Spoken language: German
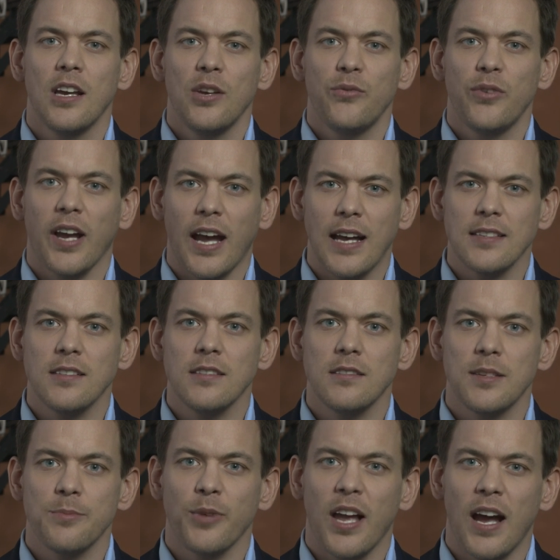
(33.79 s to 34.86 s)
Firas
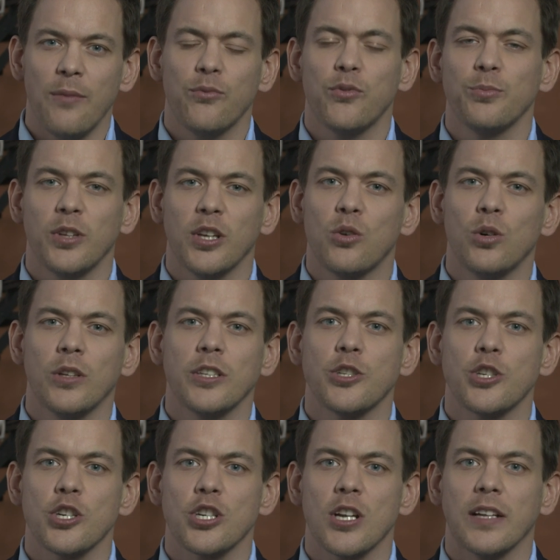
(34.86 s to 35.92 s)
ist im Kampf um die
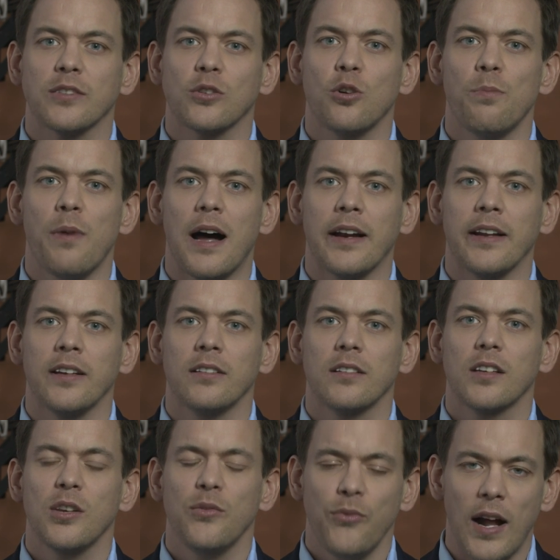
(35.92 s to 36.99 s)
kurdische Stadt Kobane
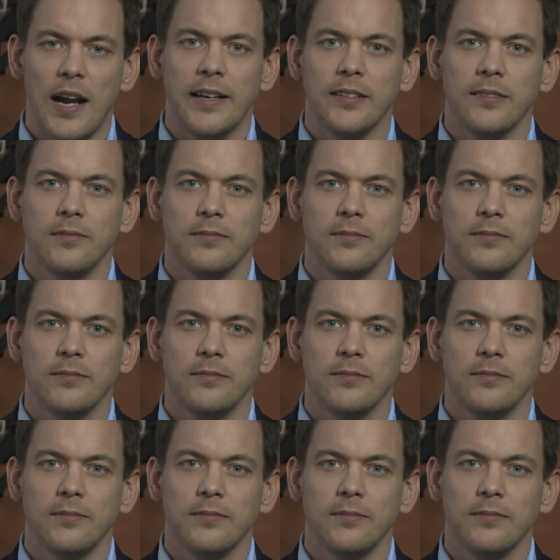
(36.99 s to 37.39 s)
gefallen.